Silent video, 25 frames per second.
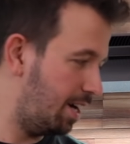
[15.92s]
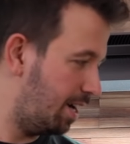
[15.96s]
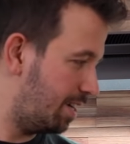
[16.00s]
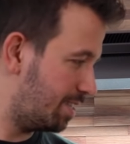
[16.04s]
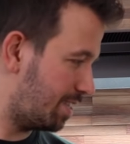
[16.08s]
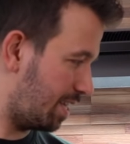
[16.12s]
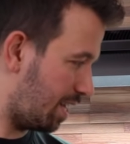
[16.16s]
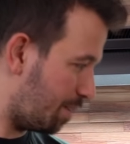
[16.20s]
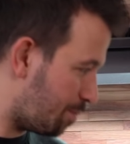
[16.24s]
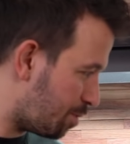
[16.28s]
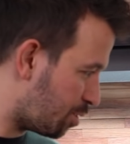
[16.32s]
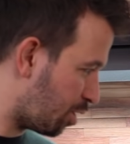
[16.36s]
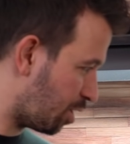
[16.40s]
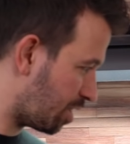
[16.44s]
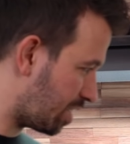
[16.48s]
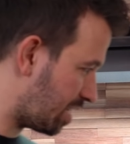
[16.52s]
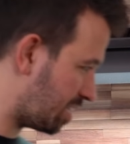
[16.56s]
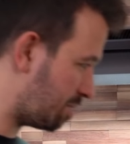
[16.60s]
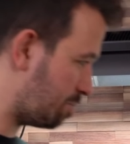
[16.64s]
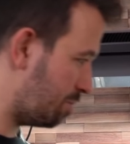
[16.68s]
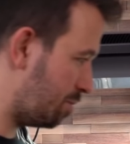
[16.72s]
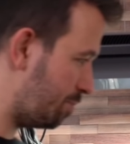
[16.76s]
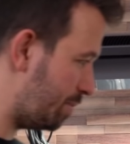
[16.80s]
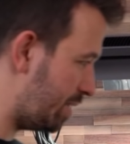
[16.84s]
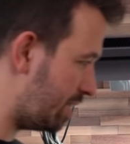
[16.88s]
Da nehme ich euch
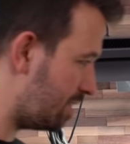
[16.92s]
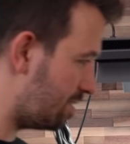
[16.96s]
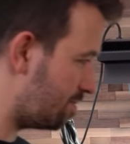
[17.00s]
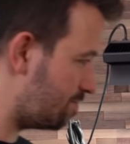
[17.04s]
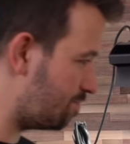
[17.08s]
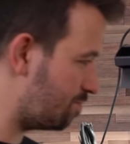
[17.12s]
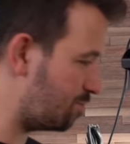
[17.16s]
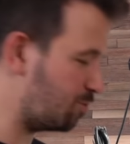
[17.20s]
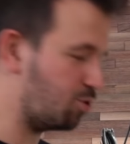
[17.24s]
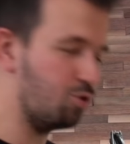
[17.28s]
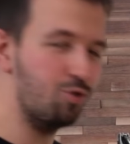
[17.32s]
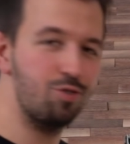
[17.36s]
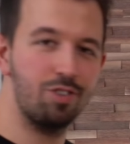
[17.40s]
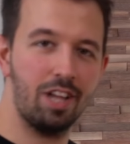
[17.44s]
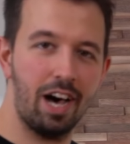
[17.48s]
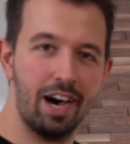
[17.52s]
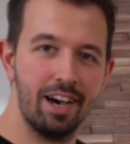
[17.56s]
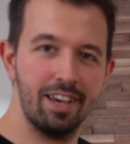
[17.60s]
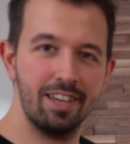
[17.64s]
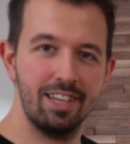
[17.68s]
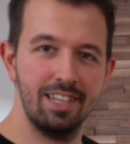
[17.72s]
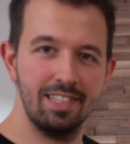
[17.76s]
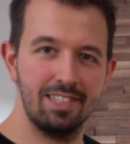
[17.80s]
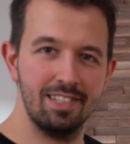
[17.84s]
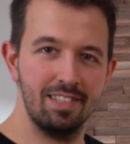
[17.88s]
jetzt mal mit und
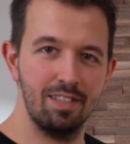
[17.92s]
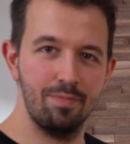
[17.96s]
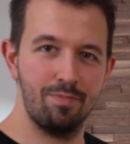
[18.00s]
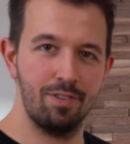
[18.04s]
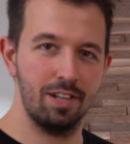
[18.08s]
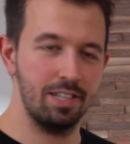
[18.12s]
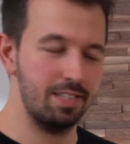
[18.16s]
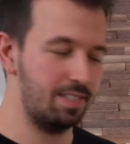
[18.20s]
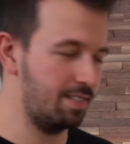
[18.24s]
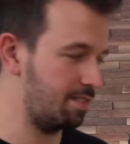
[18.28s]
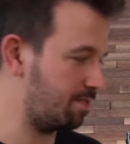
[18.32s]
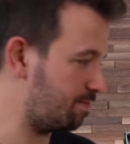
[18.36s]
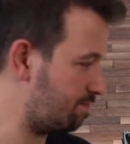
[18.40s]
nachher geht es an die Pflanzen.